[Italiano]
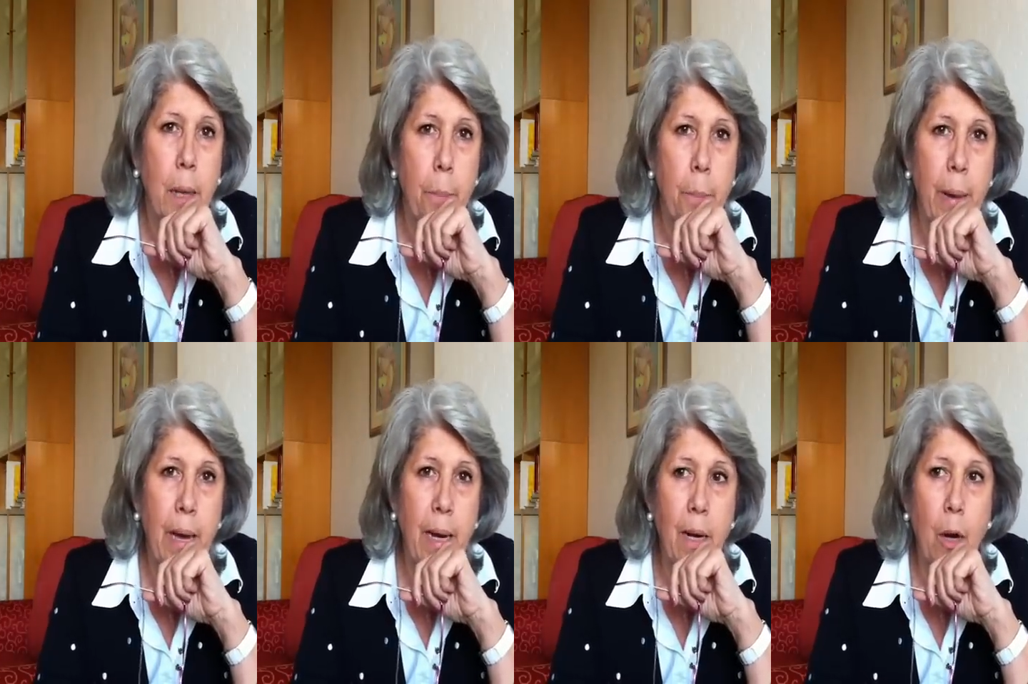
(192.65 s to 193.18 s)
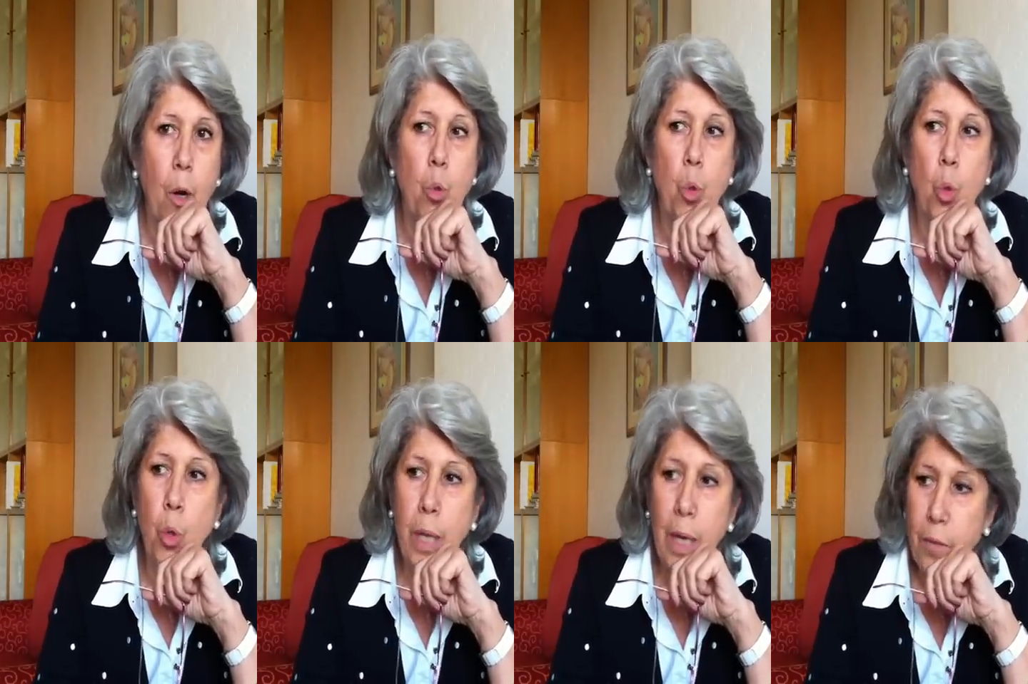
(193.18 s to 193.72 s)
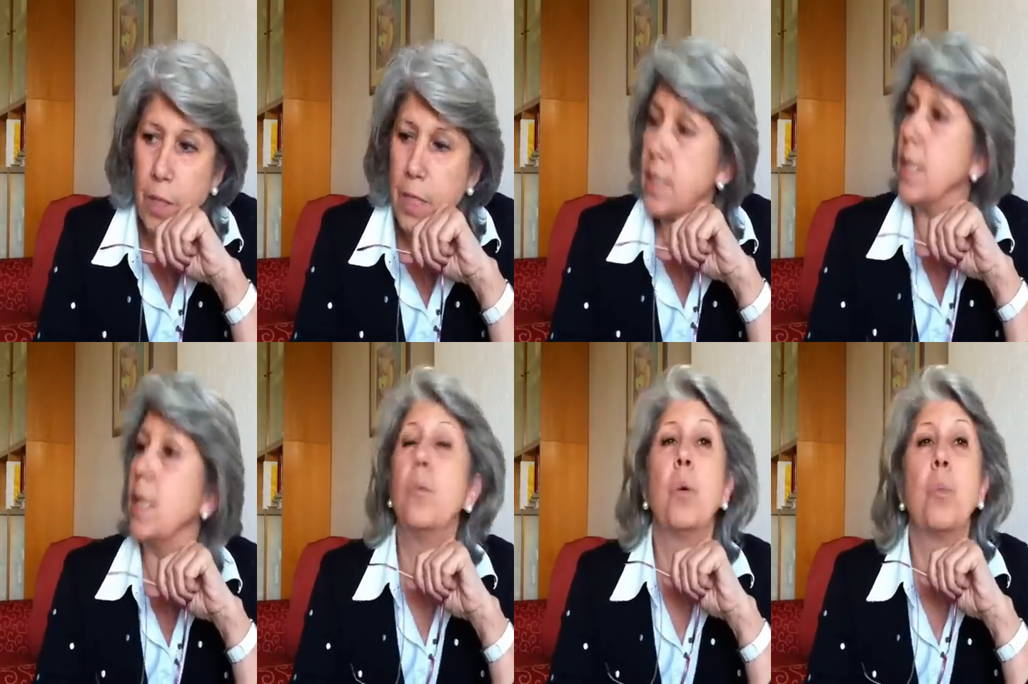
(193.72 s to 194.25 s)
che parlano di un
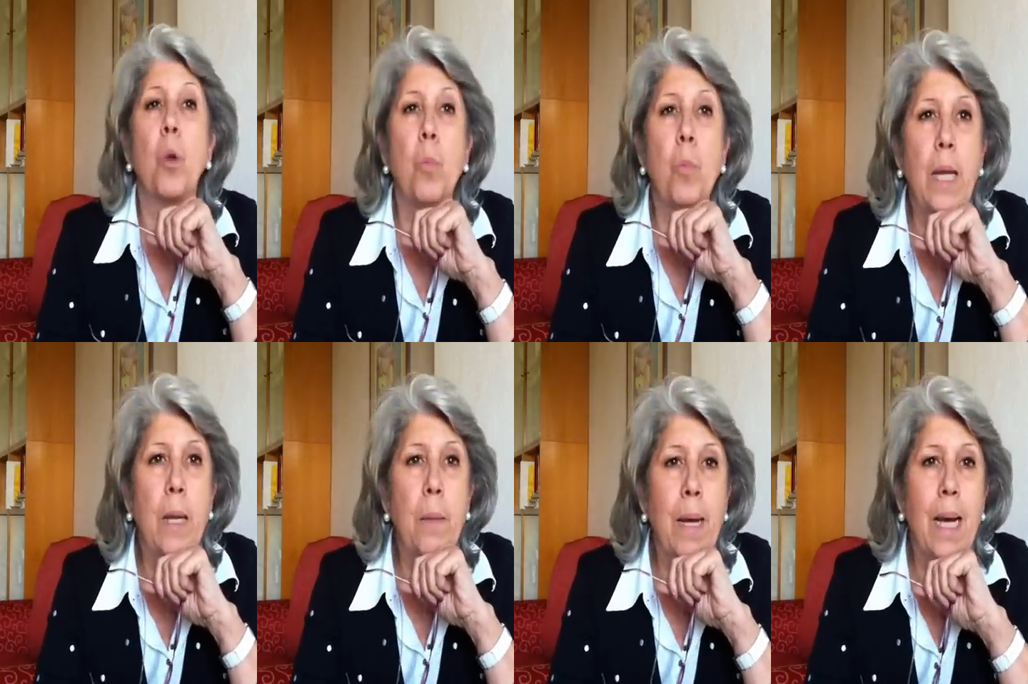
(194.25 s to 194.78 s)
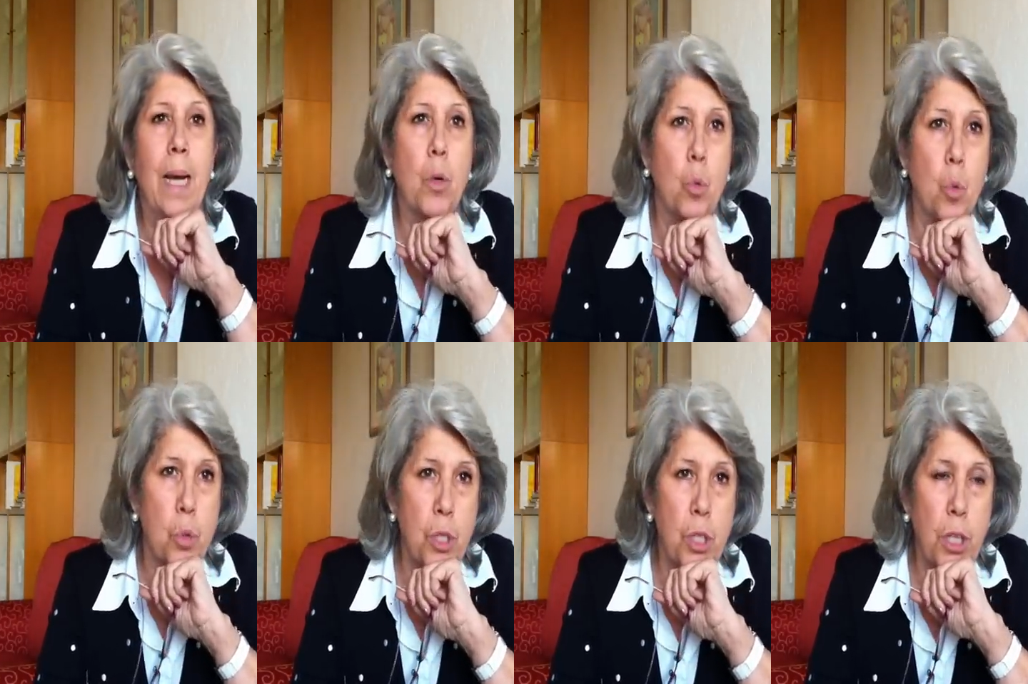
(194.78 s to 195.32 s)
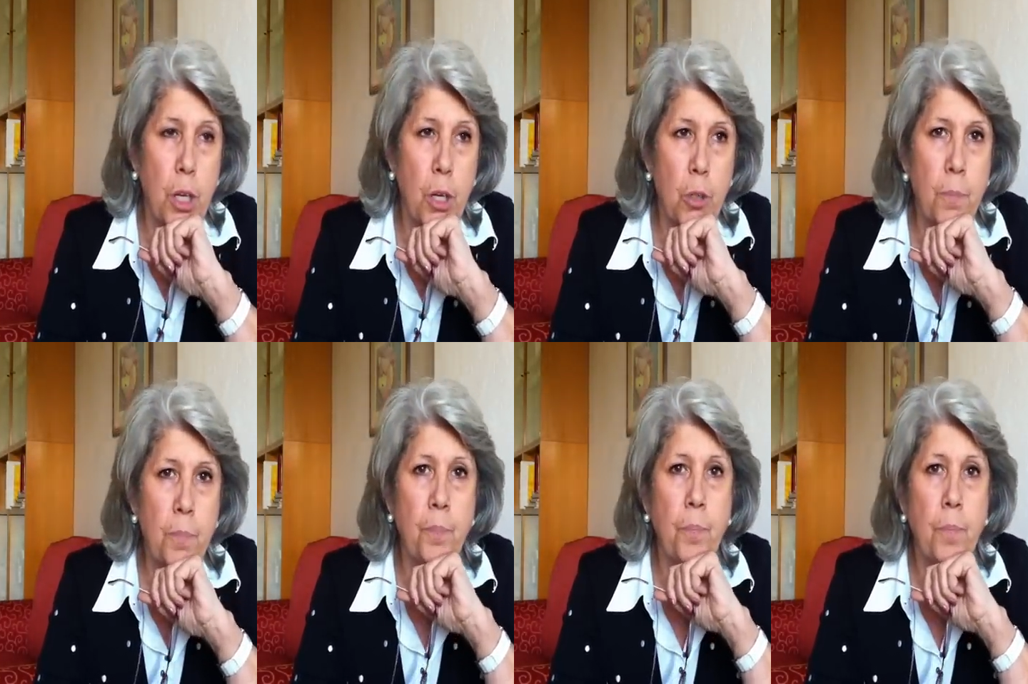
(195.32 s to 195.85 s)
gravissimo problema
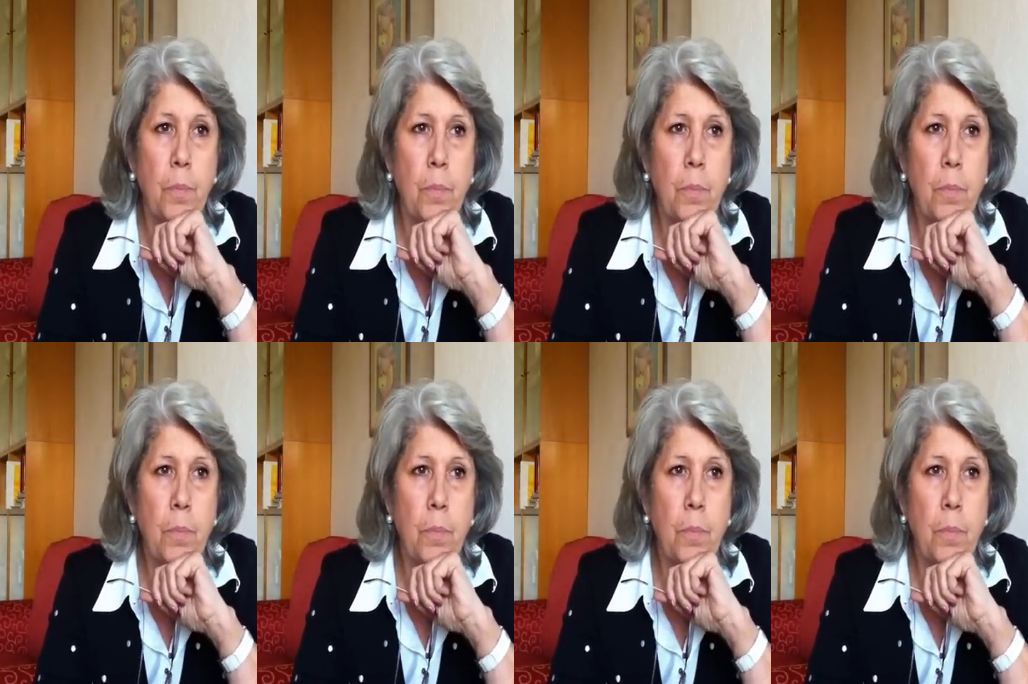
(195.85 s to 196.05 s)
acustico